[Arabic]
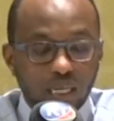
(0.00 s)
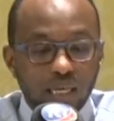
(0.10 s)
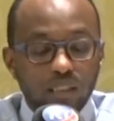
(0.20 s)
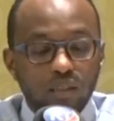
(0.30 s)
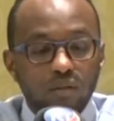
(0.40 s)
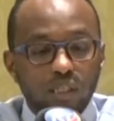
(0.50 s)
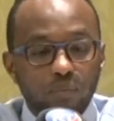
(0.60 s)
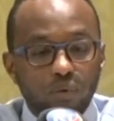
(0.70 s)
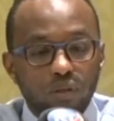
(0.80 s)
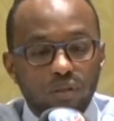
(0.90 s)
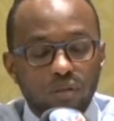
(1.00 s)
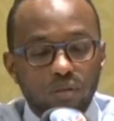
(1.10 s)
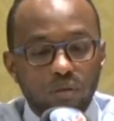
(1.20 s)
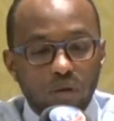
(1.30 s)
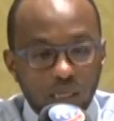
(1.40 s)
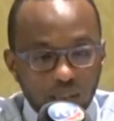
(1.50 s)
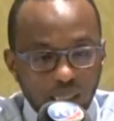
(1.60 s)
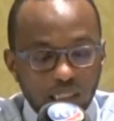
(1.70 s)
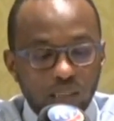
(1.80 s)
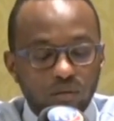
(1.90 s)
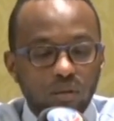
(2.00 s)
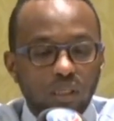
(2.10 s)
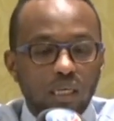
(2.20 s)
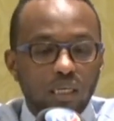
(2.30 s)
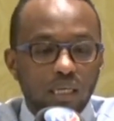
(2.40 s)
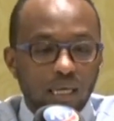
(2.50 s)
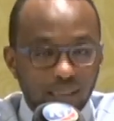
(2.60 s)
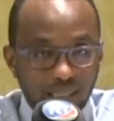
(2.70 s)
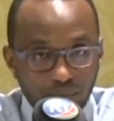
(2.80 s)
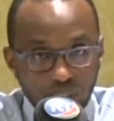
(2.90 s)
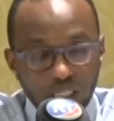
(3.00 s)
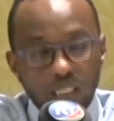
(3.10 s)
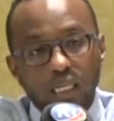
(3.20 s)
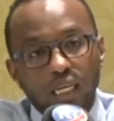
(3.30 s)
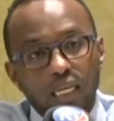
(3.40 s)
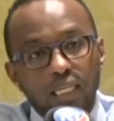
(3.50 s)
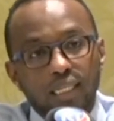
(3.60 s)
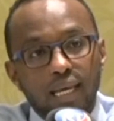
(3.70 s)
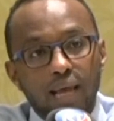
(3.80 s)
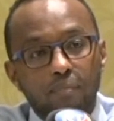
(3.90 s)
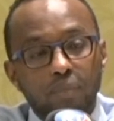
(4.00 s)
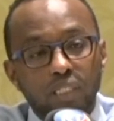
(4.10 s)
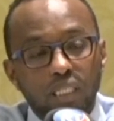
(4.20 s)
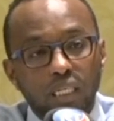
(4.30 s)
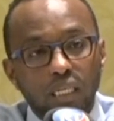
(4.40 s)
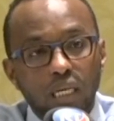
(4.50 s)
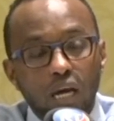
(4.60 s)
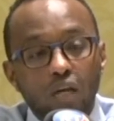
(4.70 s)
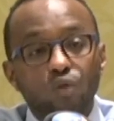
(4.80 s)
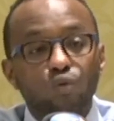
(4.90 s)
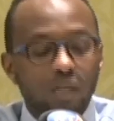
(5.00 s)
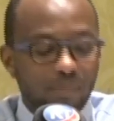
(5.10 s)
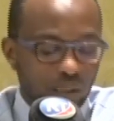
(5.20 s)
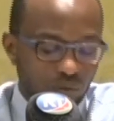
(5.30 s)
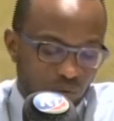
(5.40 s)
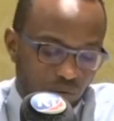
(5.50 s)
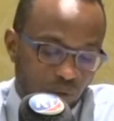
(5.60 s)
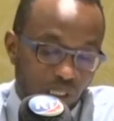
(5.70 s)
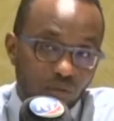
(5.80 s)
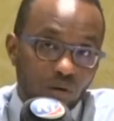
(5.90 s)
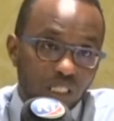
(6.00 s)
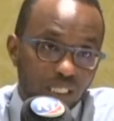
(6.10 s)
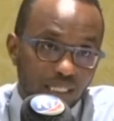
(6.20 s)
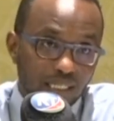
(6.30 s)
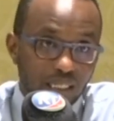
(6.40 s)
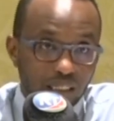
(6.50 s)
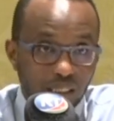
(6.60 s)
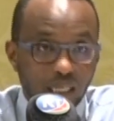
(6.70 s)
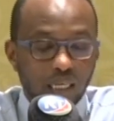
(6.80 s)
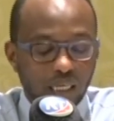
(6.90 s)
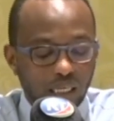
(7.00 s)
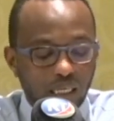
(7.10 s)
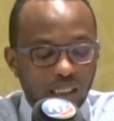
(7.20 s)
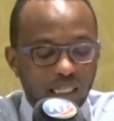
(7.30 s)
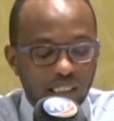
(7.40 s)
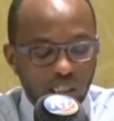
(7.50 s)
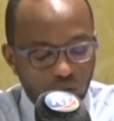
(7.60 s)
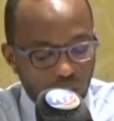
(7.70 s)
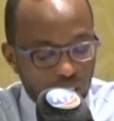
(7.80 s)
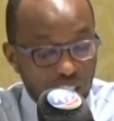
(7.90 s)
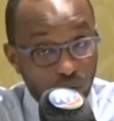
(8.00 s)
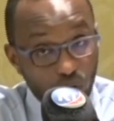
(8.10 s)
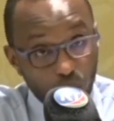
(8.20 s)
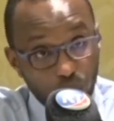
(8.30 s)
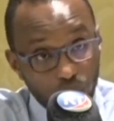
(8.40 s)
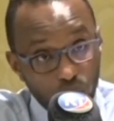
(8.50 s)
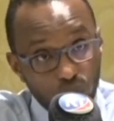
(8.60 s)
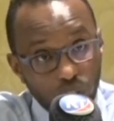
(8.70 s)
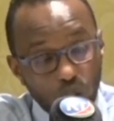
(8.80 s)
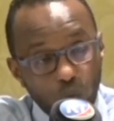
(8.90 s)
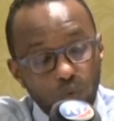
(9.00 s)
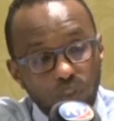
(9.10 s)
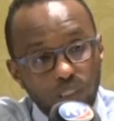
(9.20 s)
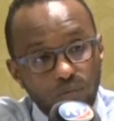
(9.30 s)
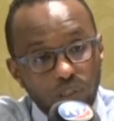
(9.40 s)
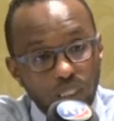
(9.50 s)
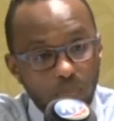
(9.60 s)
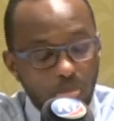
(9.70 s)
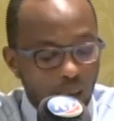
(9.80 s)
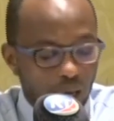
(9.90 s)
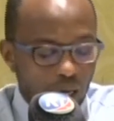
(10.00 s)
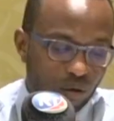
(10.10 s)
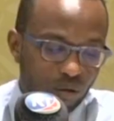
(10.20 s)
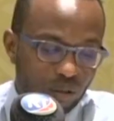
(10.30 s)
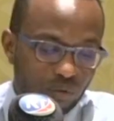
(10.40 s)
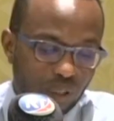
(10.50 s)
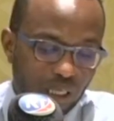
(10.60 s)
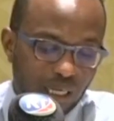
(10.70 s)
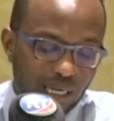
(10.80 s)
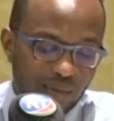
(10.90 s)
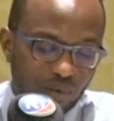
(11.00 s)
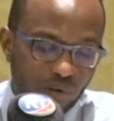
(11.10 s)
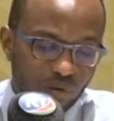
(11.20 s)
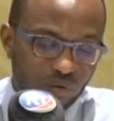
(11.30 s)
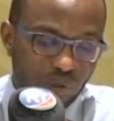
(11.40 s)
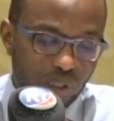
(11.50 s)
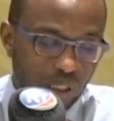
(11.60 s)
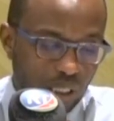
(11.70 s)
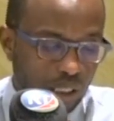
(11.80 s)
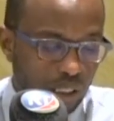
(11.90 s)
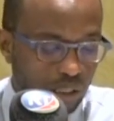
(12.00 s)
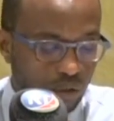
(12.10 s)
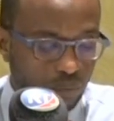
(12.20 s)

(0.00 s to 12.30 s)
بالجهود التي تبذلها الحكومة الجيبوتية والالتزام رئيس الدولة سيد إسماعيل عمر جيلي الذي حدد النتائج المقنعة في محاربة وباء كوفيد 19